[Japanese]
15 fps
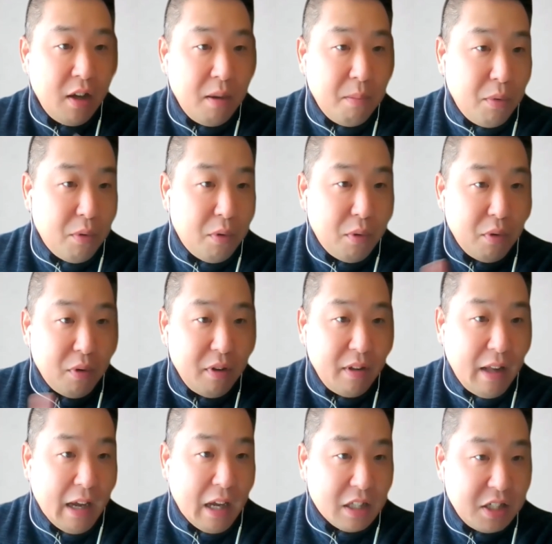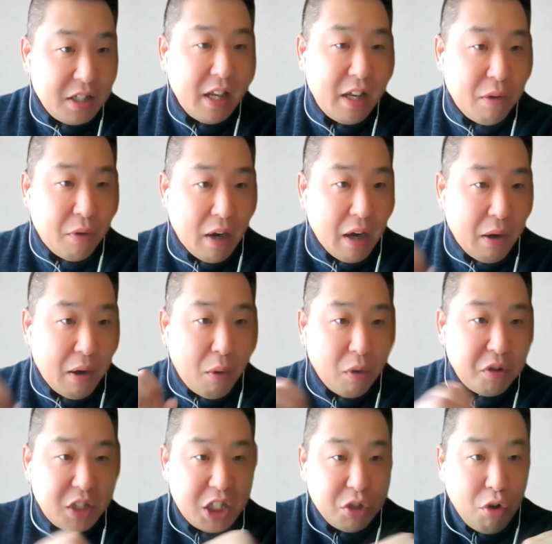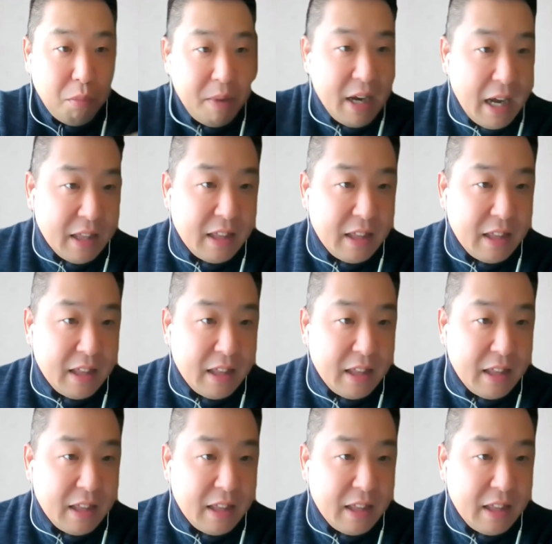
もうなんかすでにほら、口コミがあっ